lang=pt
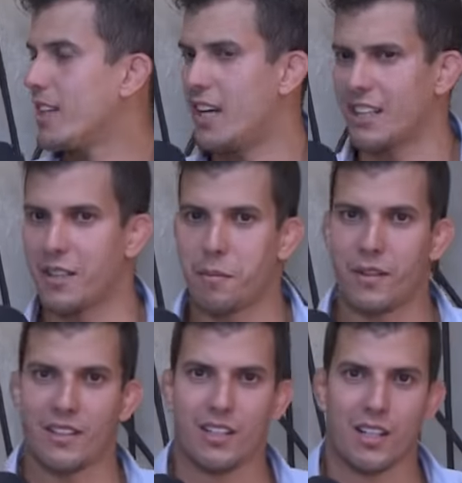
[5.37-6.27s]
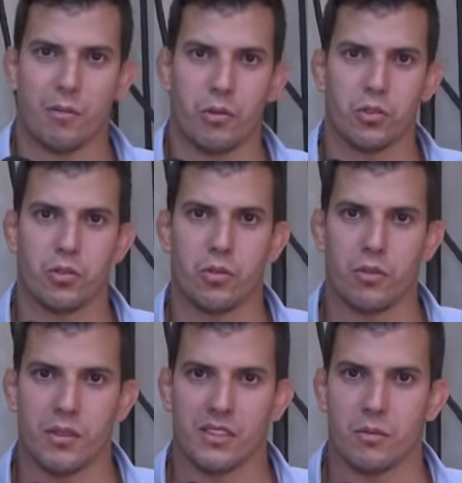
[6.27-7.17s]
Ah, que pena que acabou o jogo,
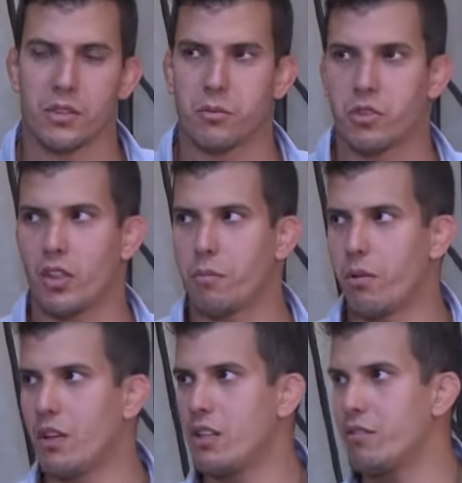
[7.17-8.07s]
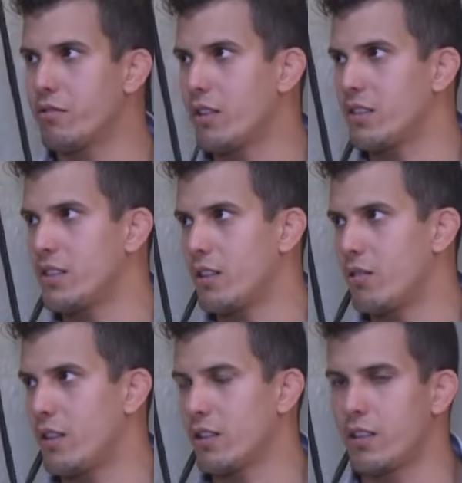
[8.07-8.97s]
mas ao mesmo tempo é um alívio, né? Sair do
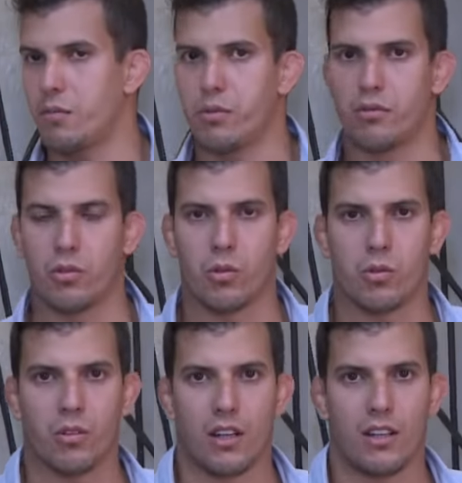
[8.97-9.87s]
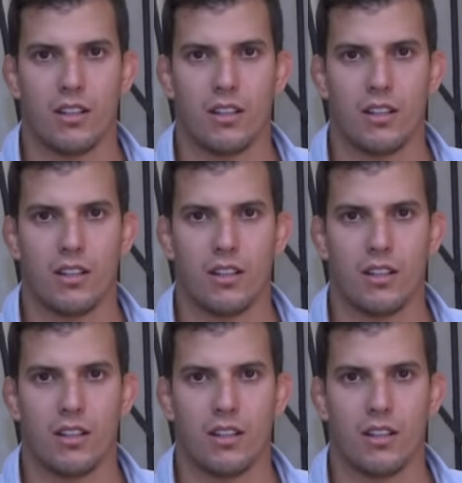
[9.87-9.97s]
lado daquele povo louco lá.